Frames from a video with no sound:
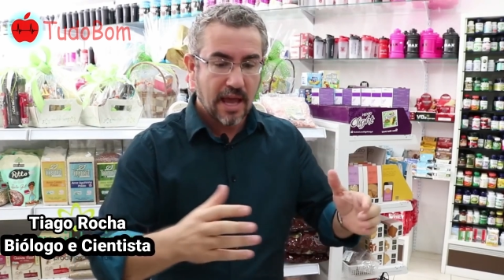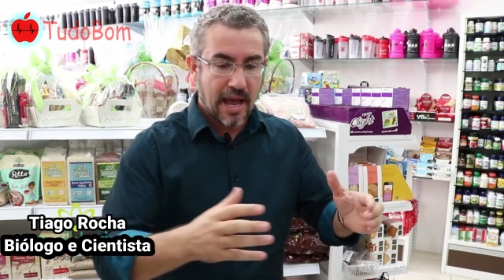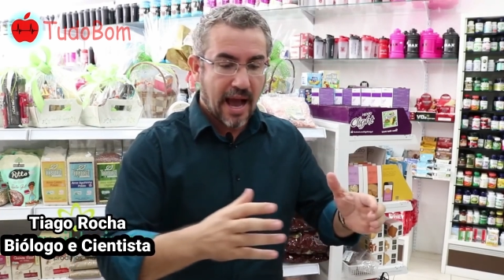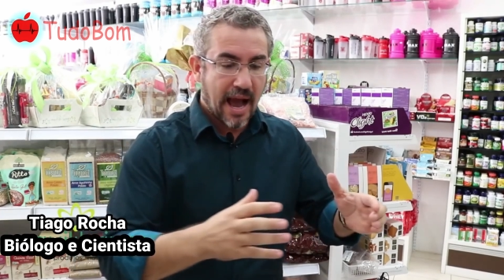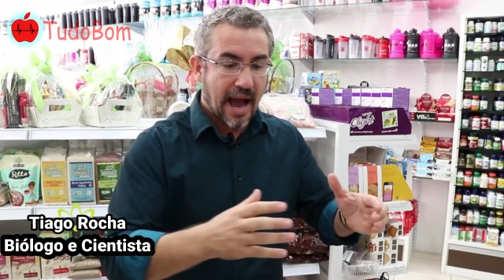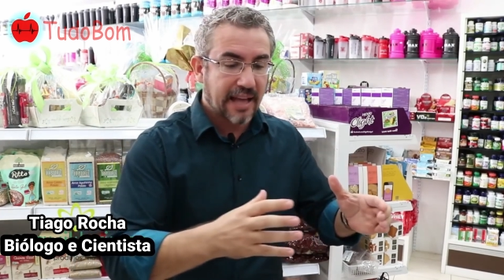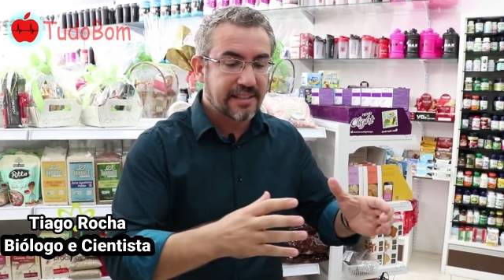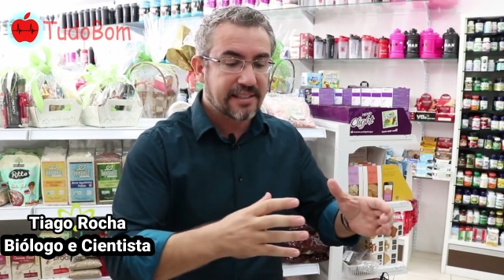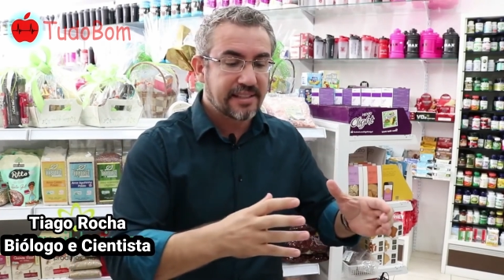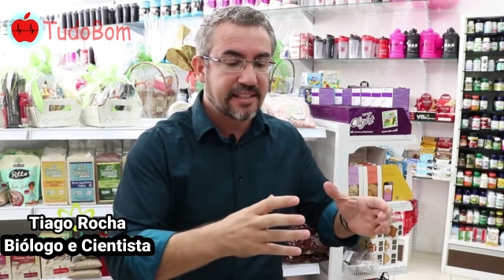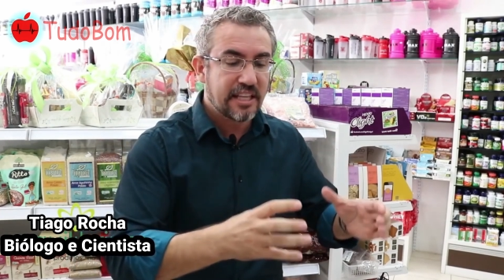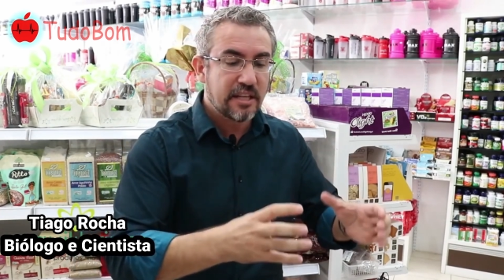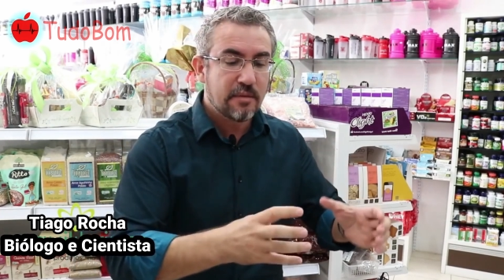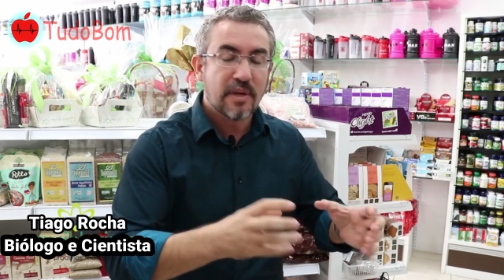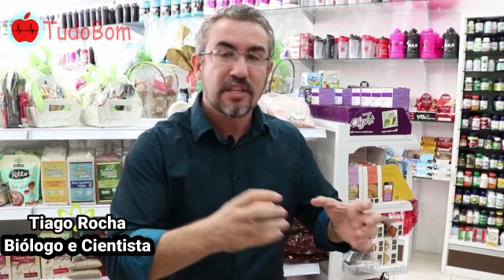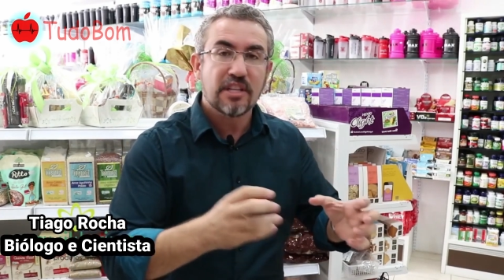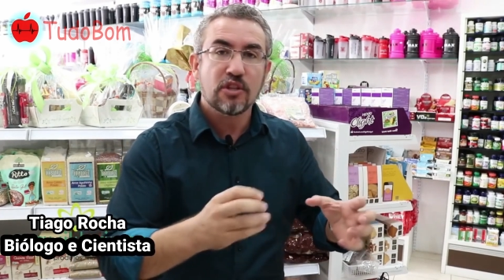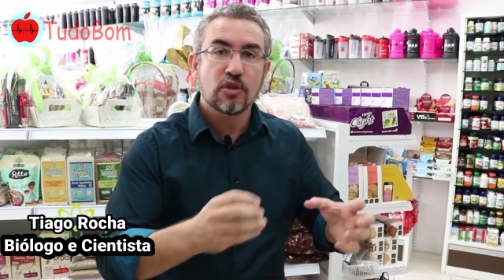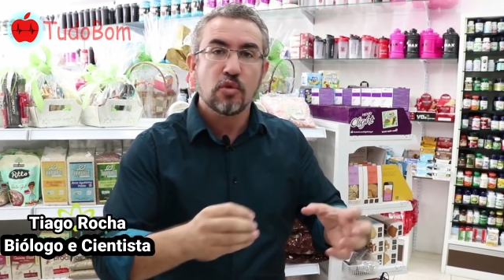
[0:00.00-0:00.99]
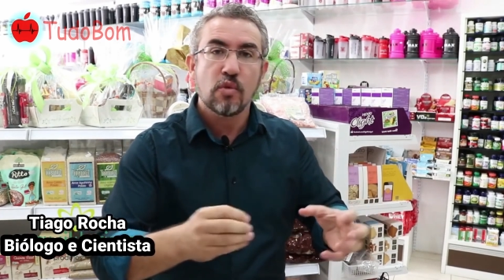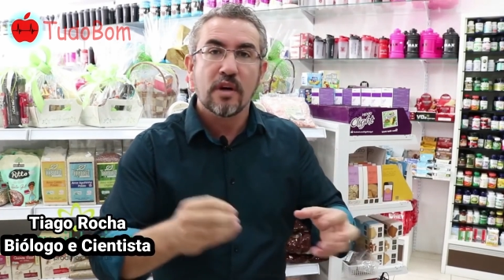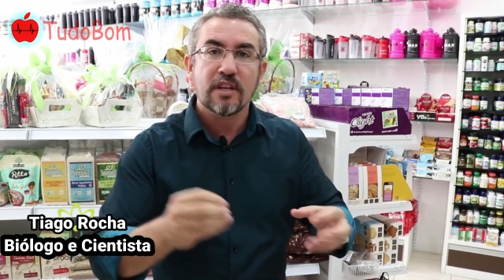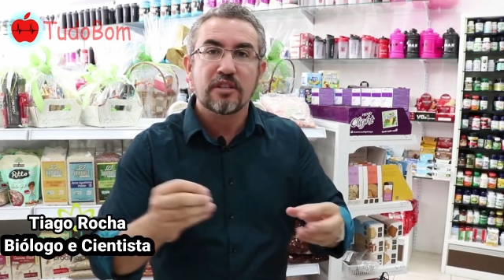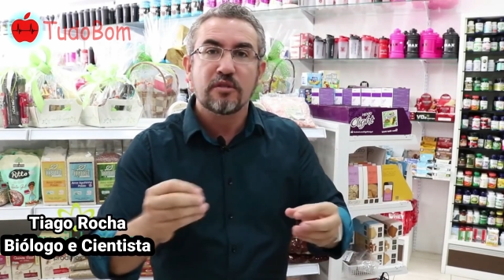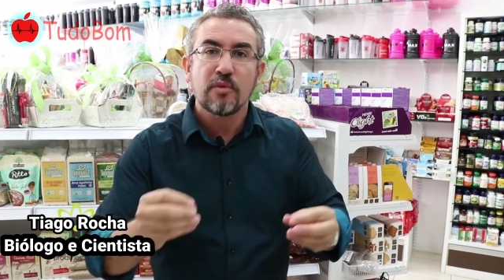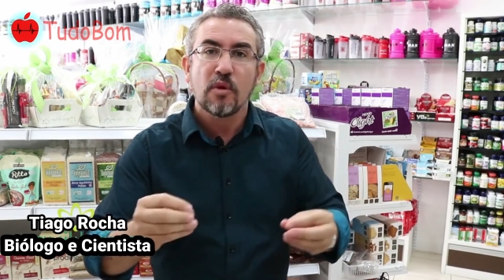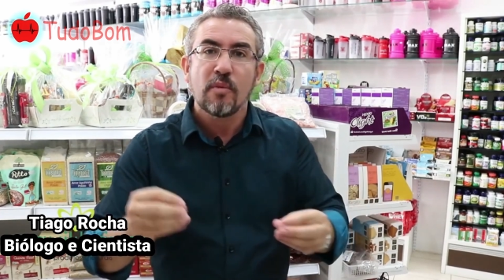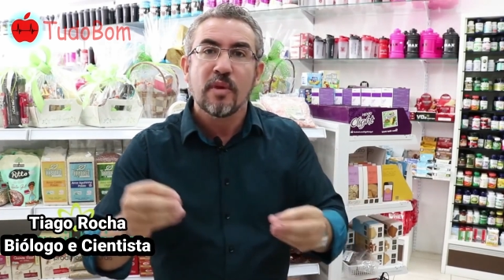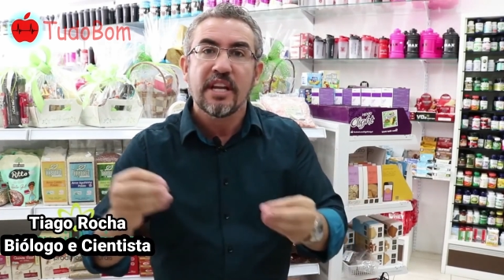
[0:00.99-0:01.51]
acima de
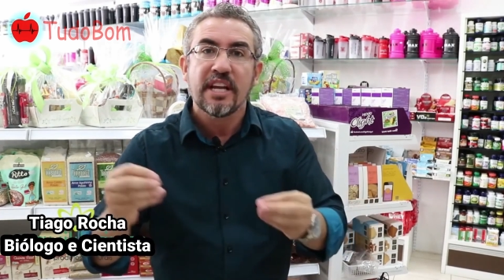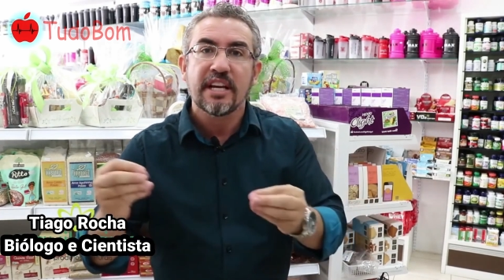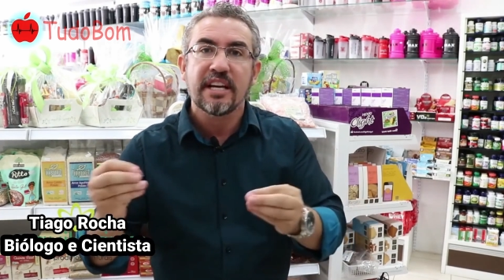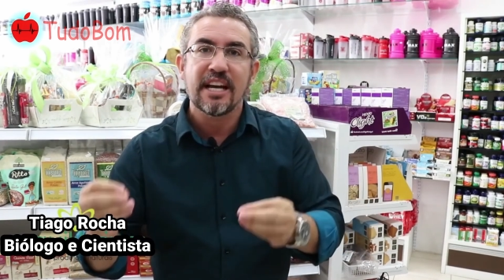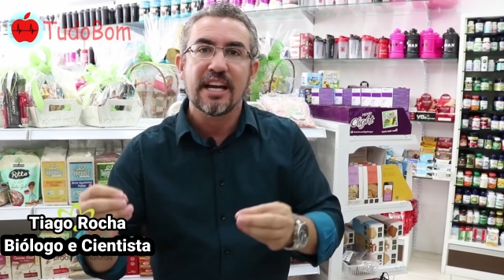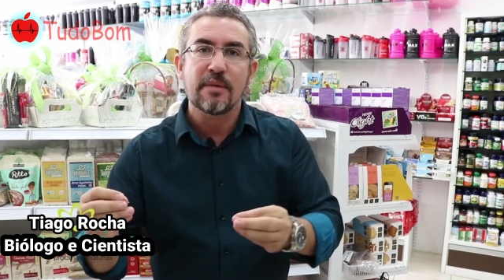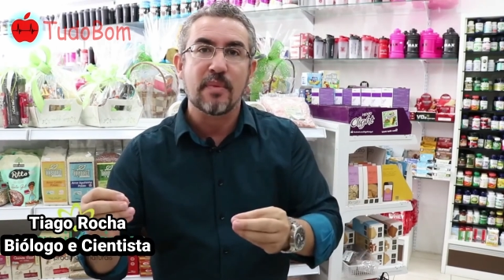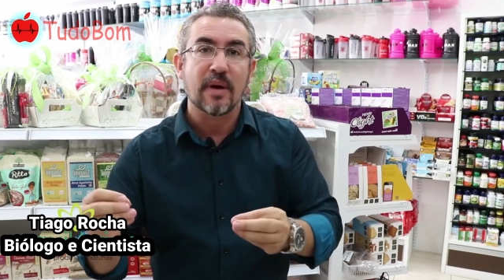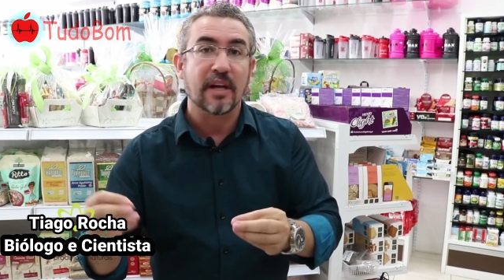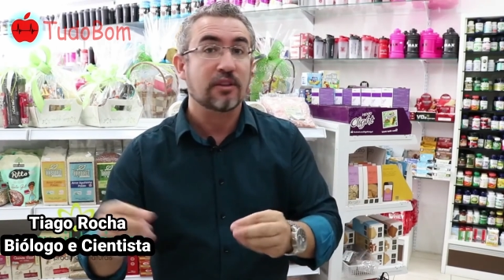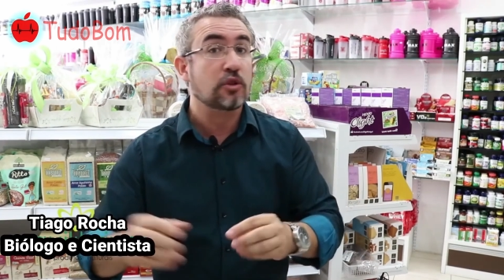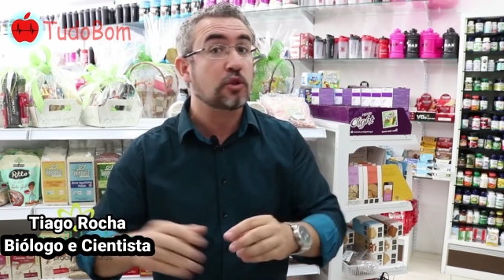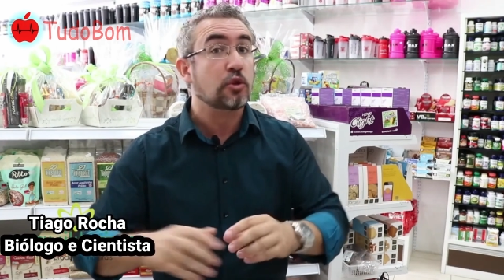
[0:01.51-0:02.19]
2.000 miligramas.